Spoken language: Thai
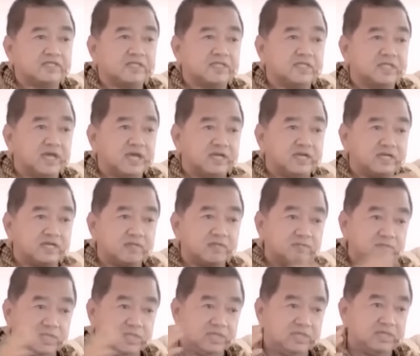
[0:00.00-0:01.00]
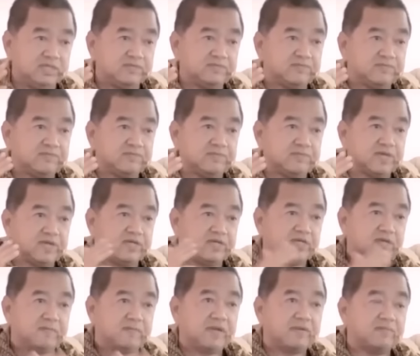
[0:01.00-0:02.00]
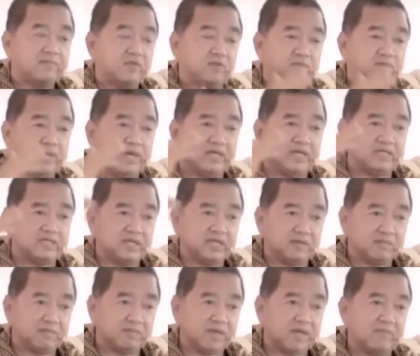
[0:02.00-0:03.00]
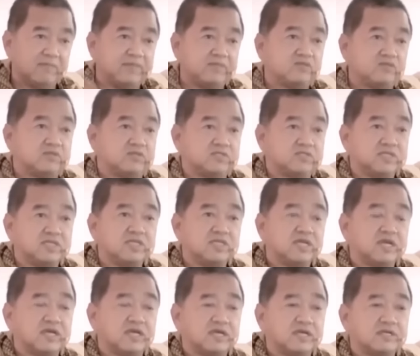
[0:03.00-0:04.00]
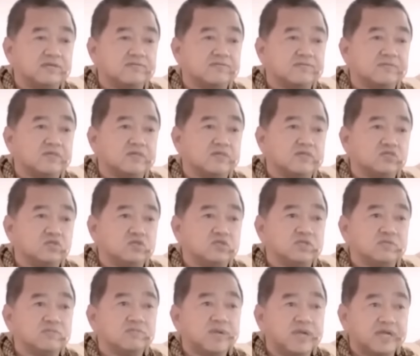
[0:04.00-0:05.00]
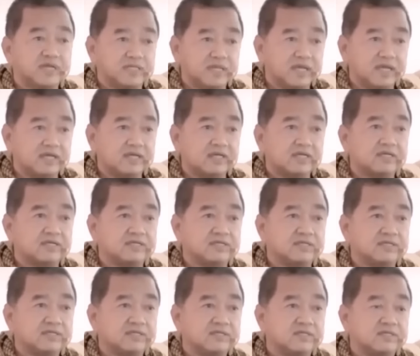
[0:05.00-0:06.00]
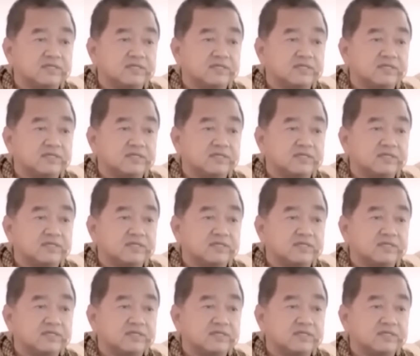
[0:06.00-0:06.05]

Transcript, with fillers: แต่เส้นทางเดินมีอายะรักเิีงแปดจะนำพาไปจนถึงเส้นทางนั้น จนถึงปลายทางนั้น